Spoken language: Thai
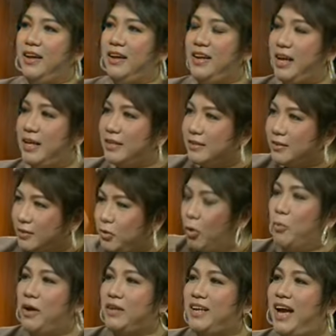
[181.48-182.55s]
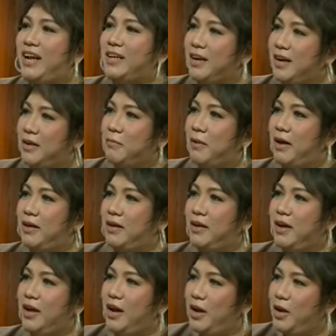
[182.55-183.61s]
เนี่ยสมกับชาติเกิดไหม
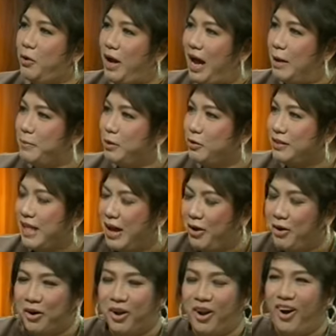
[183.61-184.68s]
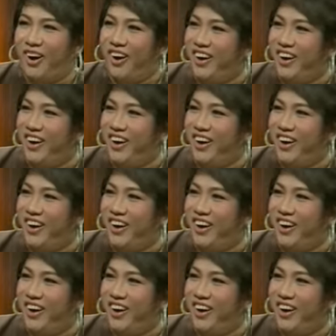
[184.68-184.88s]
น้องอาร์ตไม่ต้องตาขอขลอ